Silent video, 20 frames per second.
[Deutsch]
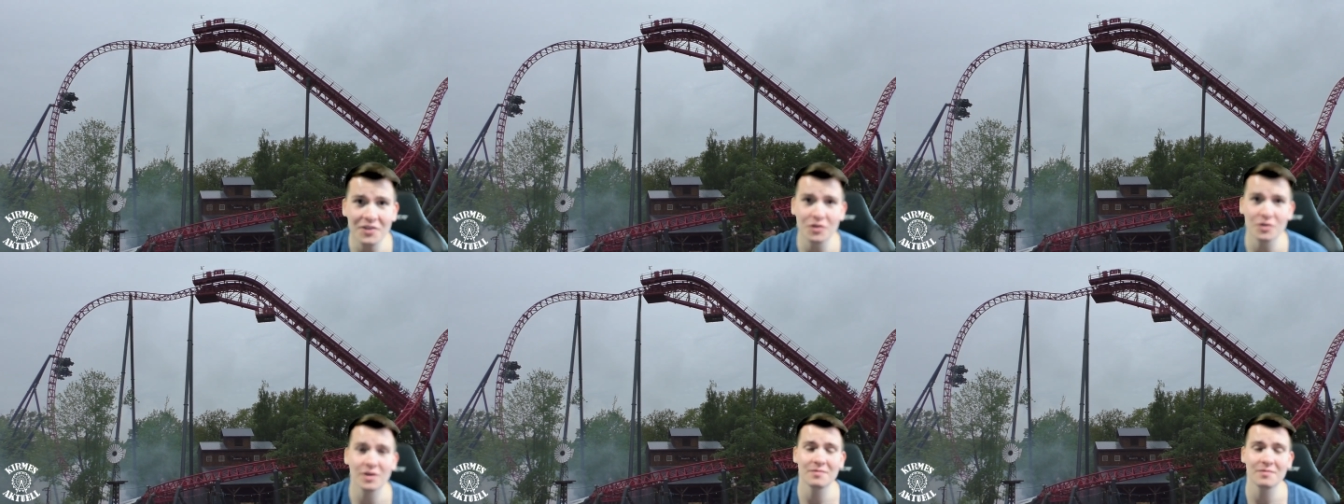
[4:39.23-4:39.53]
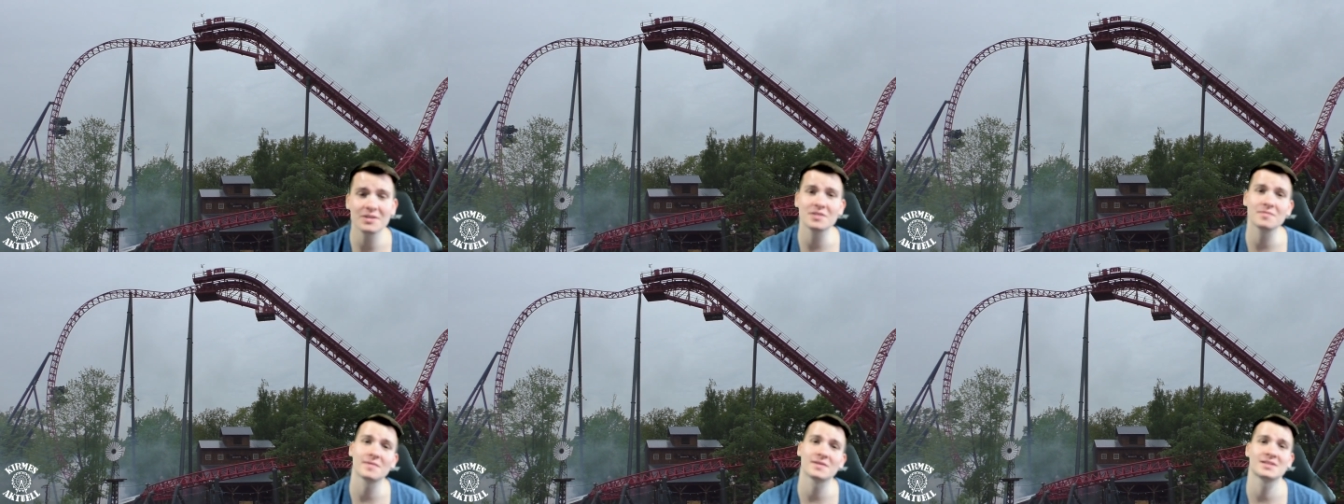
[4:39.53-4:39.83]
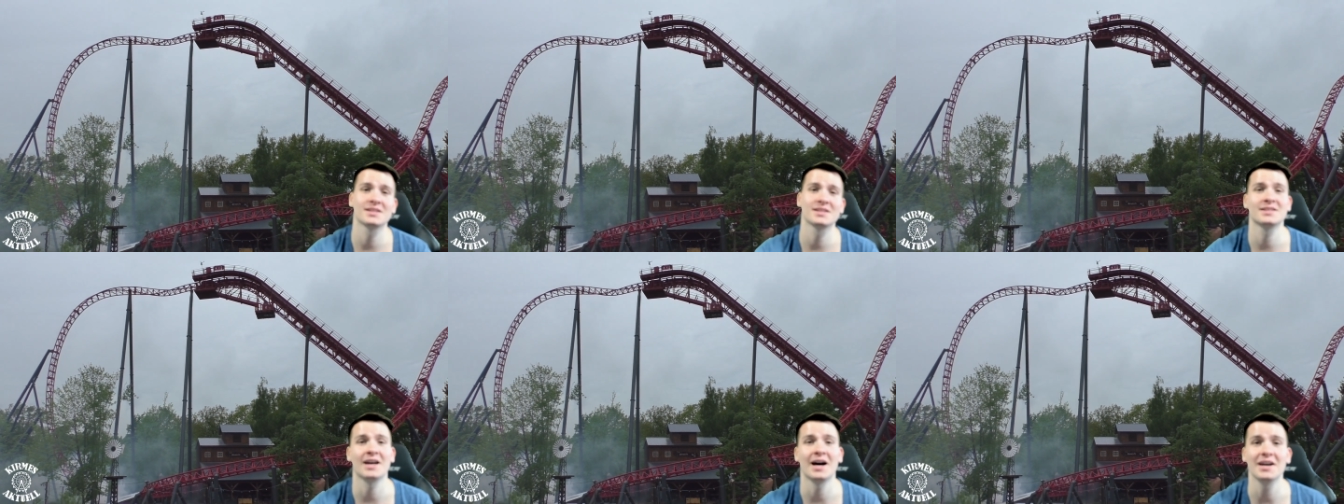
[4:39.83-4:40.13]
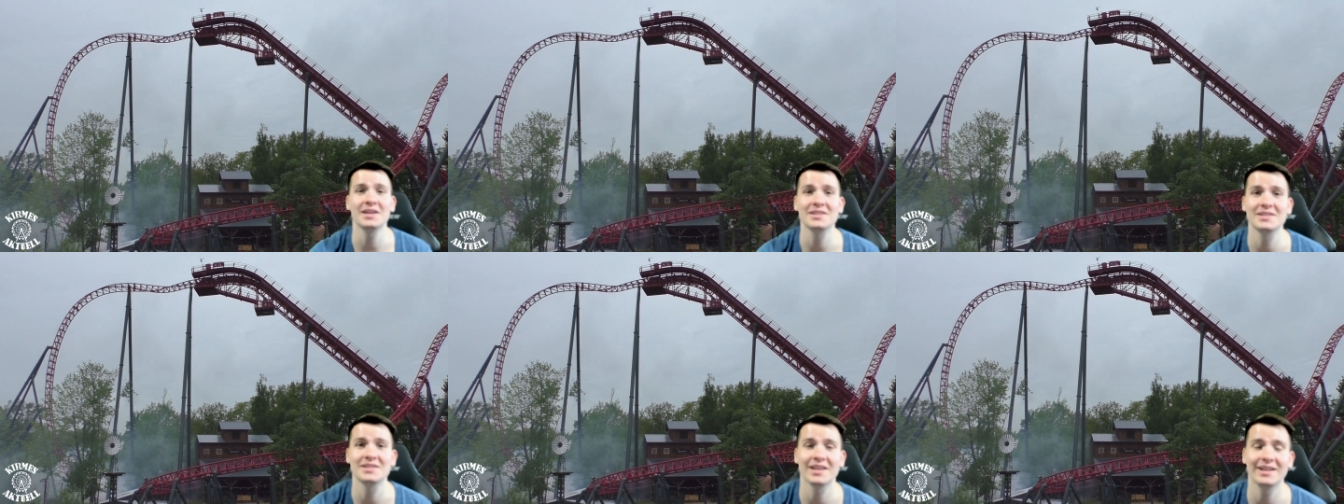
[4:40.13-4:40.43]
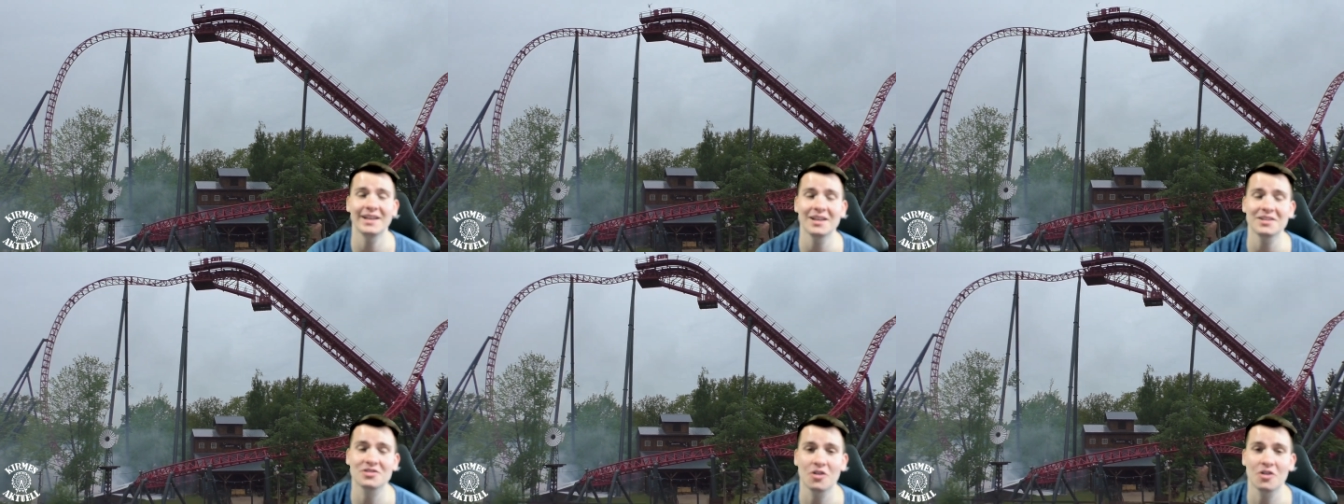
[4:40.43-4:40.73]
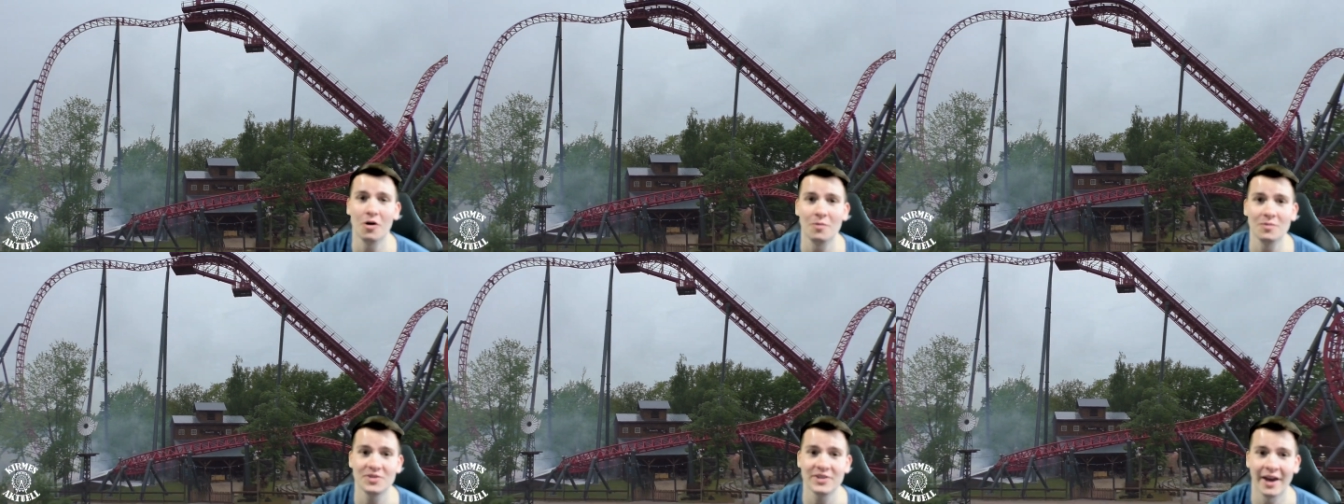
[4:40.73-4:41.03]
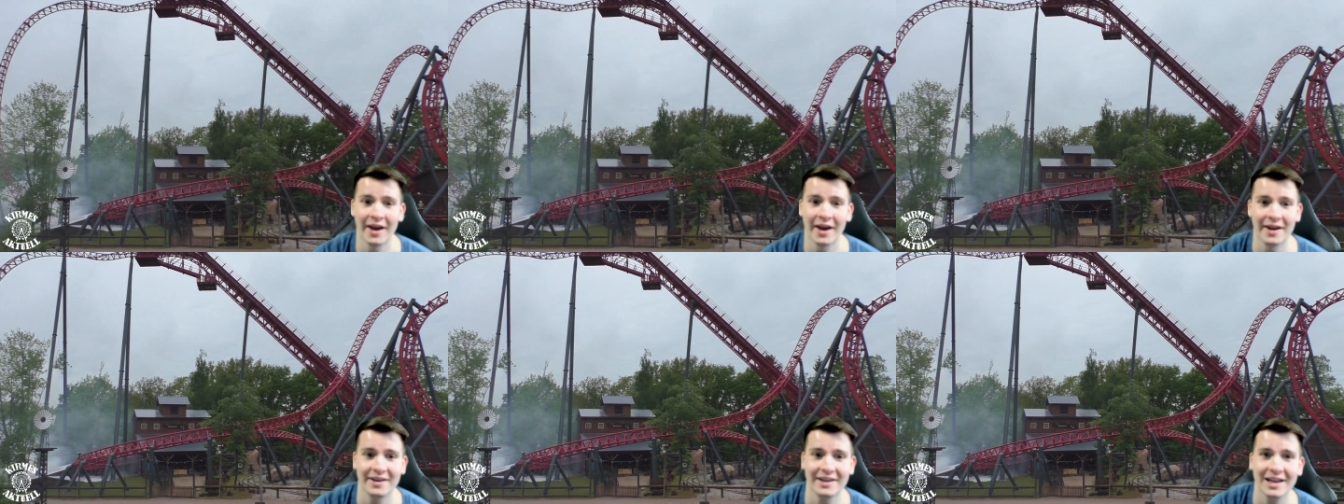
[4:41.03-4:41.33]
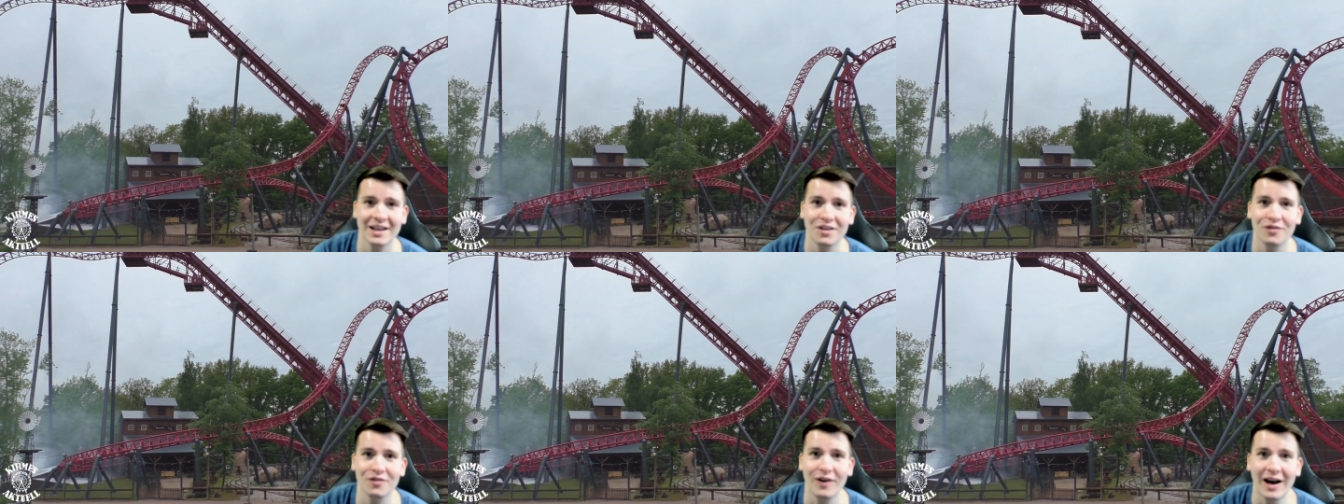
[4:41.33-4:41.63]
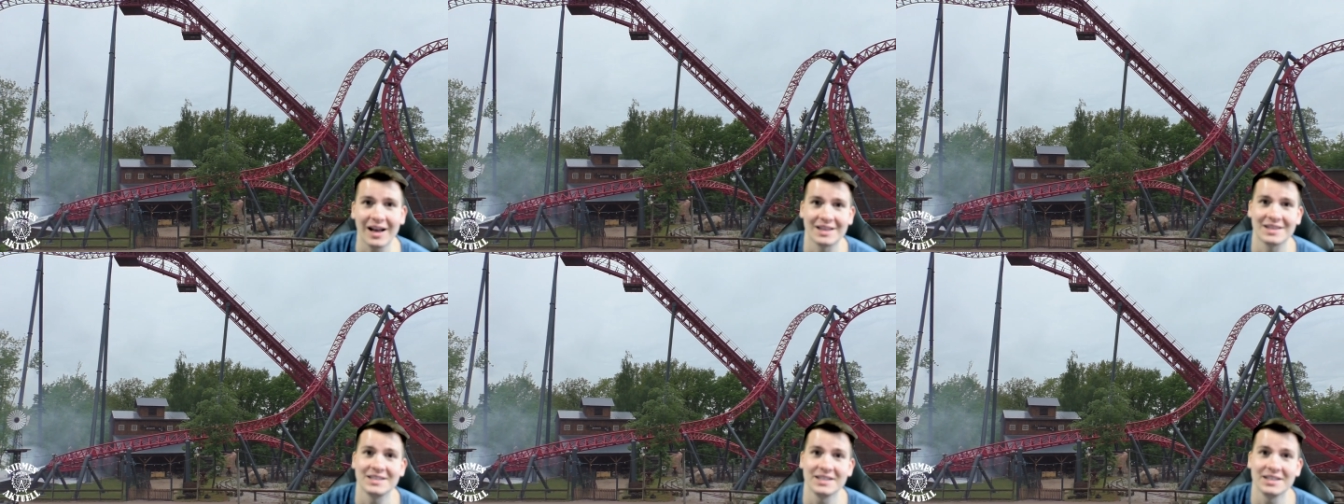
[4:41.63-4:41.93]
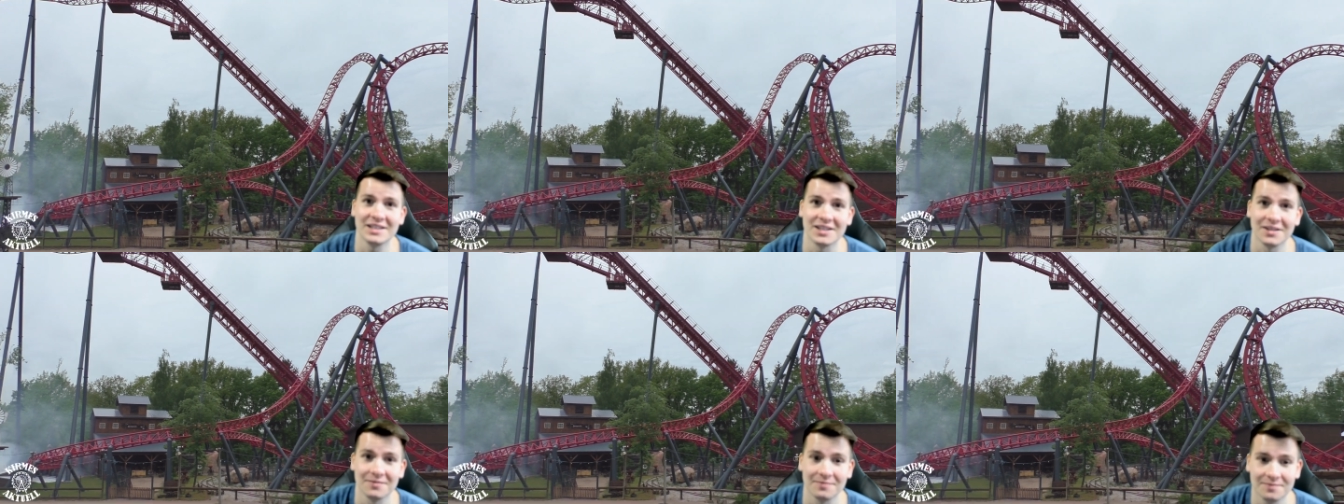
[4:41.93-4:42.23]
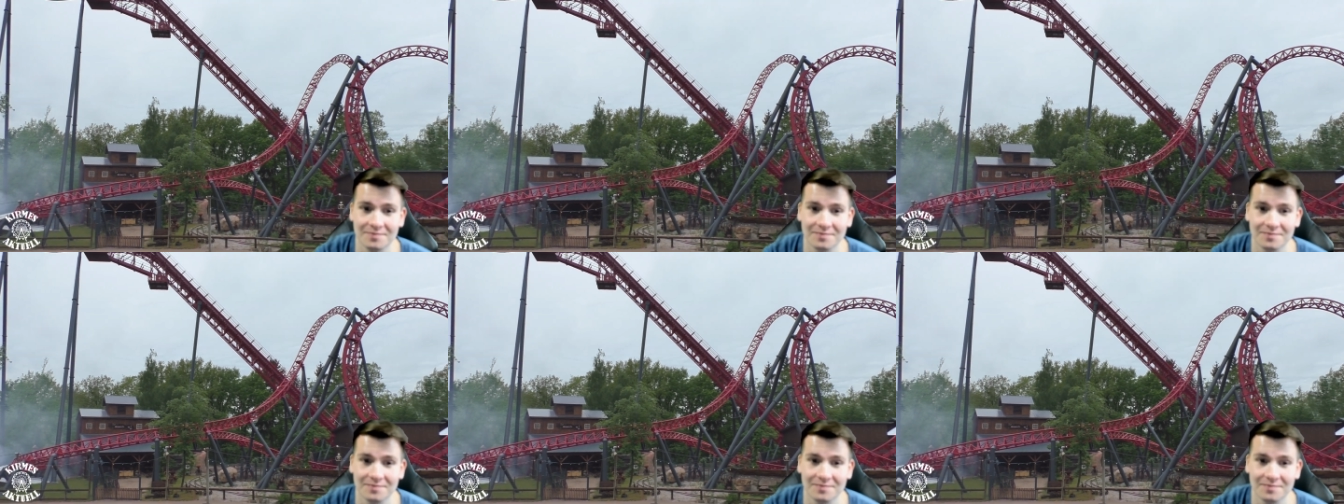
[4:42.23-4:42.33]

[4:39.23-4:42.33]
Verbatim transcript: und ihr wisst, was das heißt, denn jetzt kommt äh, das Fazit.